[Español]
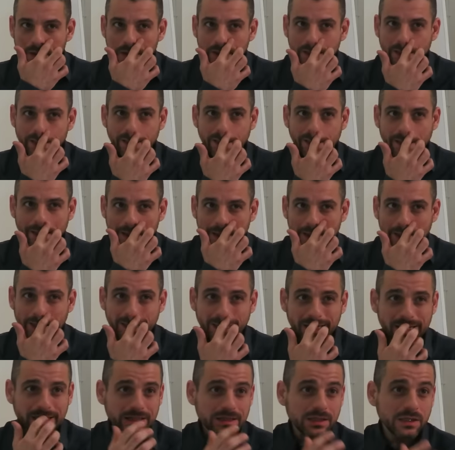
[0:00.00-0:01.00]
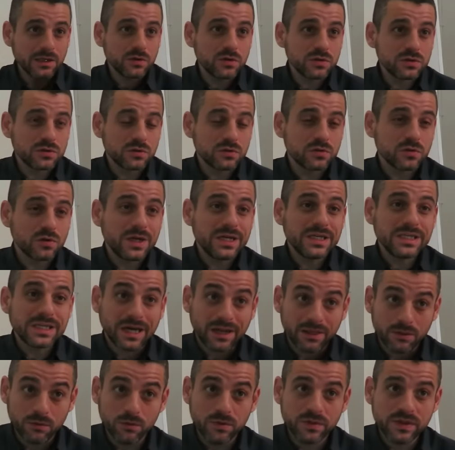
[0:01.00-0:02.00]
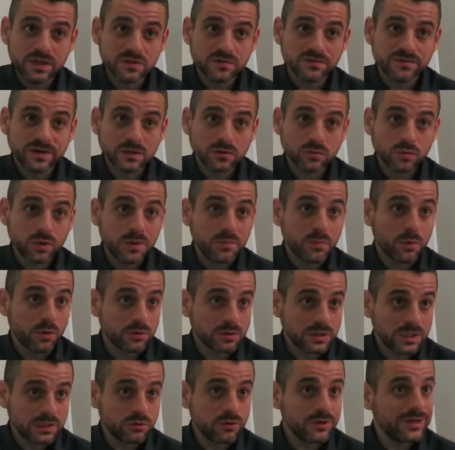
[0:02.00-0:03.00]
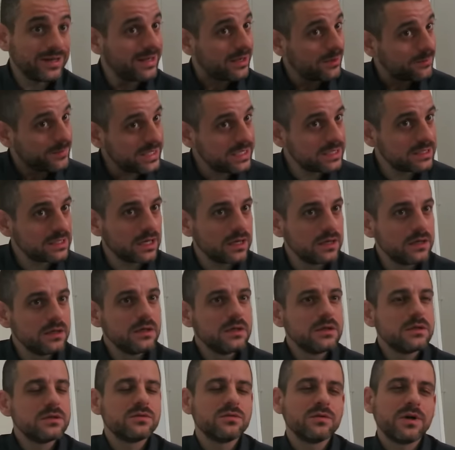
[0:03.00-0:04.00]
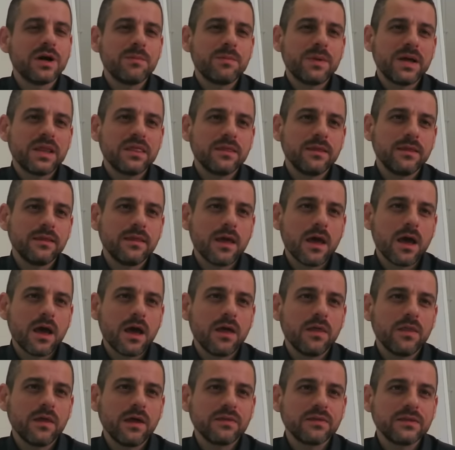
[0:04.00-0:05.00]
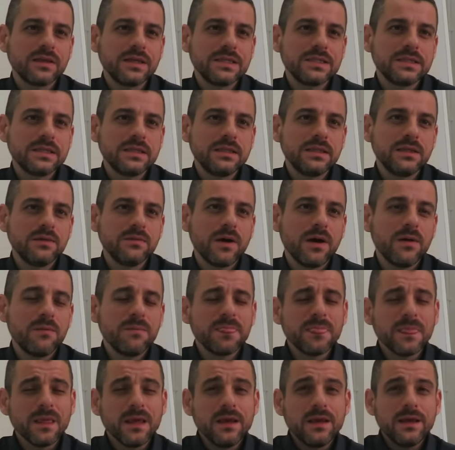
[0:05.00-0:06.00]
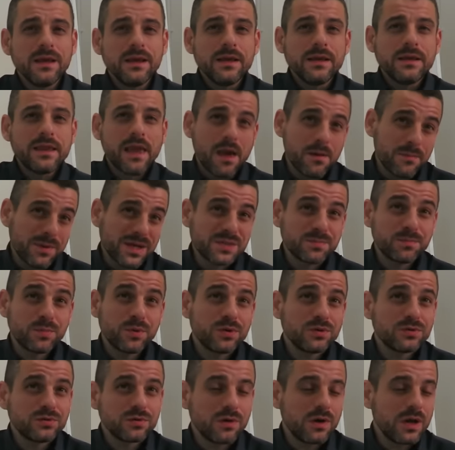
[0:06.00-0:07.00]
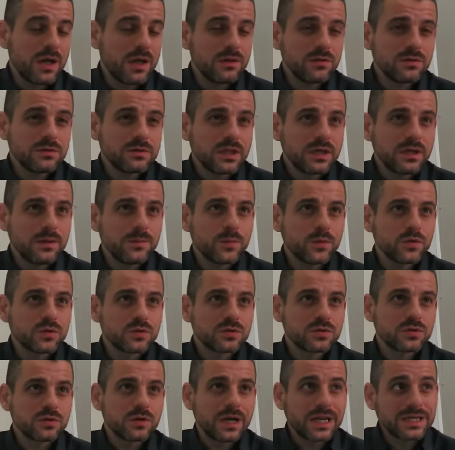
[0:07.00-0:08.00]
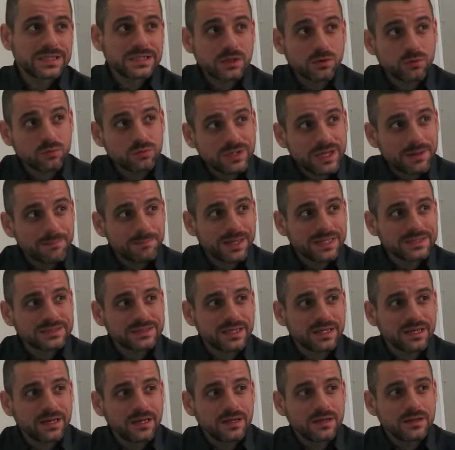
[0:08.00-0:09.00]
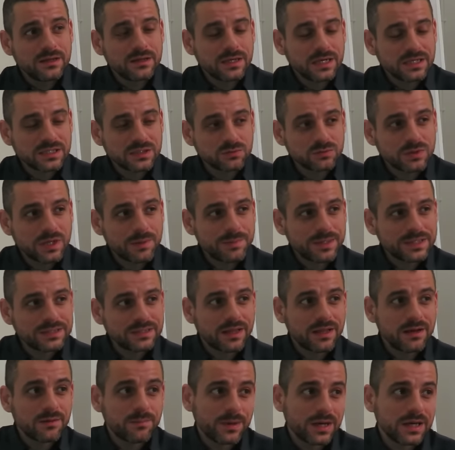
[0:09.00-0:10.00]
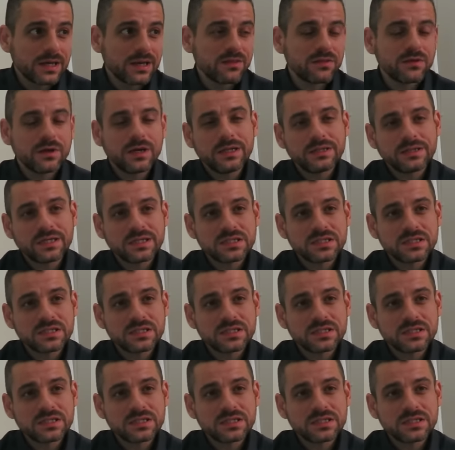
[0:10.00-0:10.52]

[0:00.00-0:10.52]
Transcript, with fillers: energético de estos hogares, reduce su factura y por lo tanto incrementa su capacidad adquisitiva. Y además, por otro lado, tenemos la segunda la segunda pata del Plan Nacional de